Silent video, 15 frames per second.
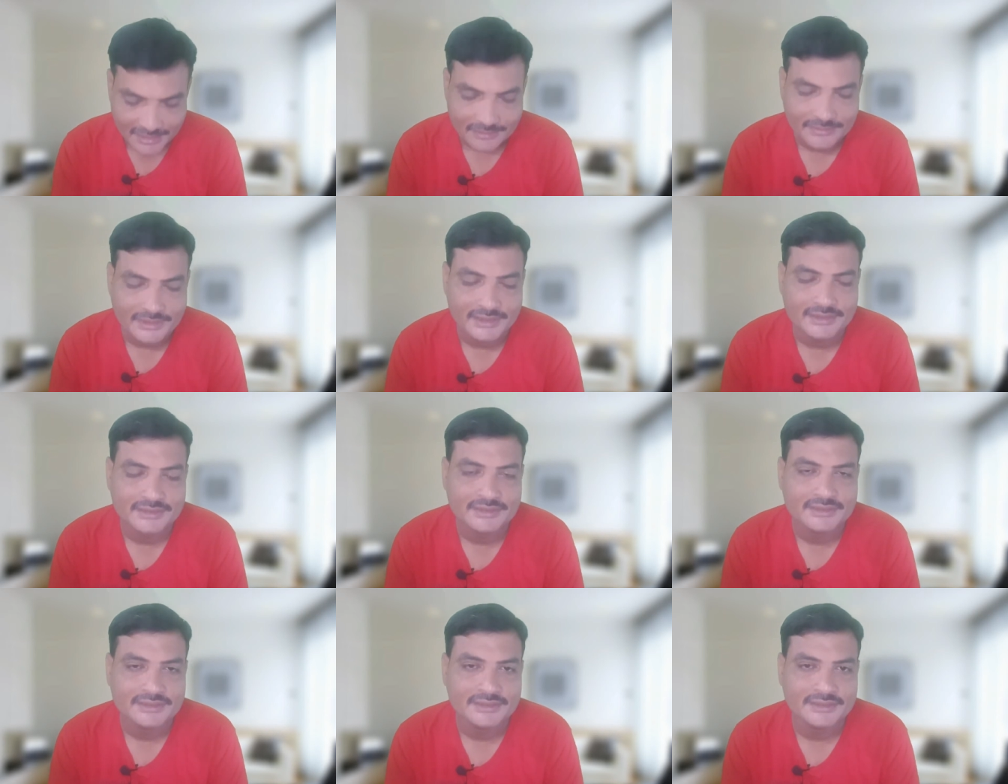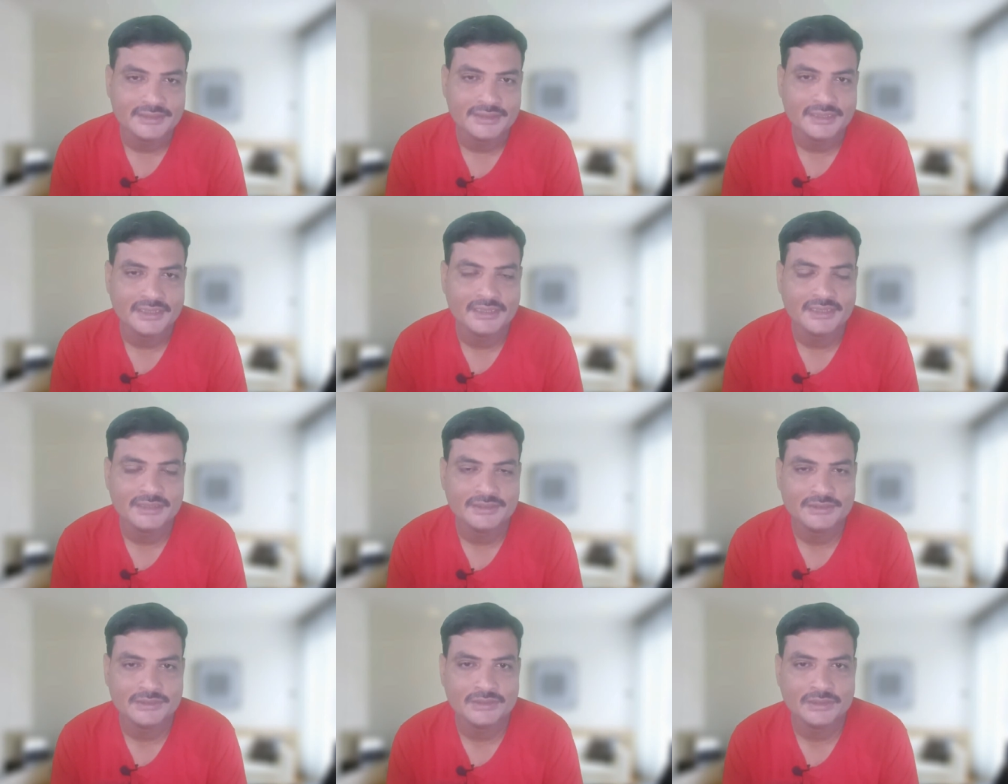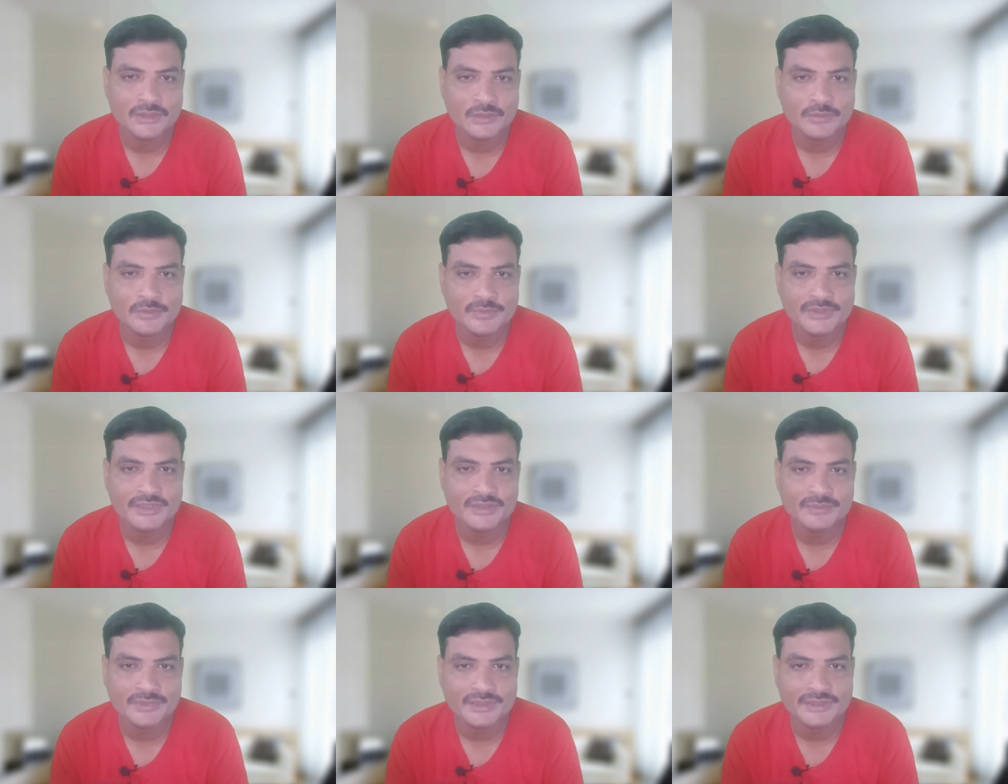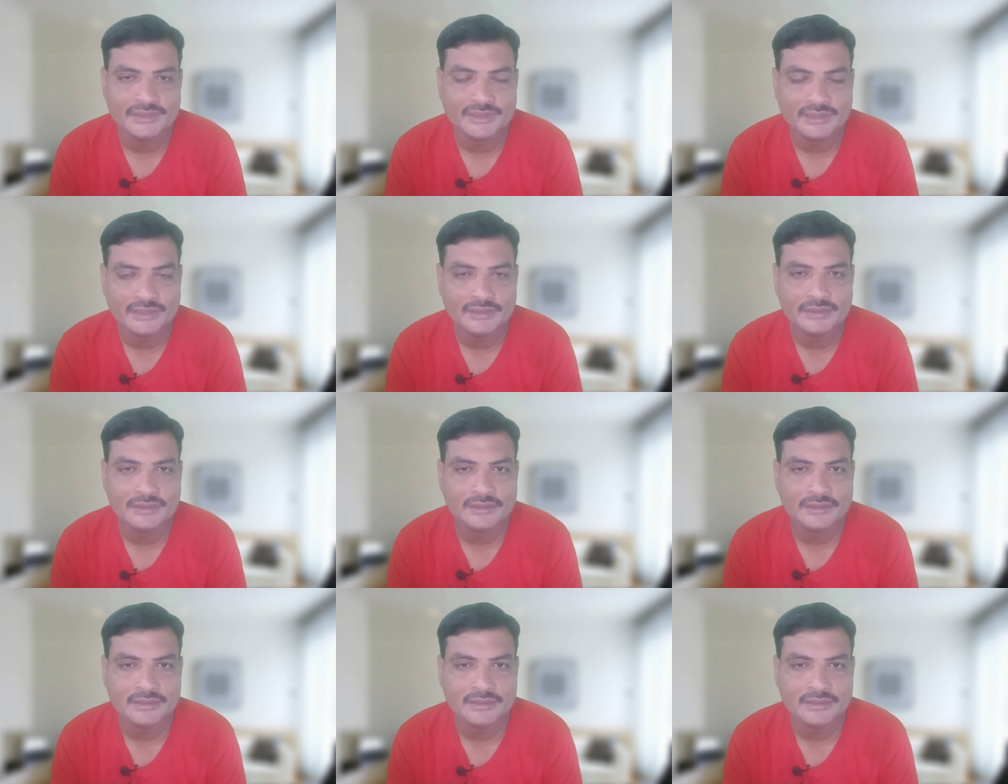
फ्रेंड्स सीना जो होम्योपैथिक मेडिसन है ये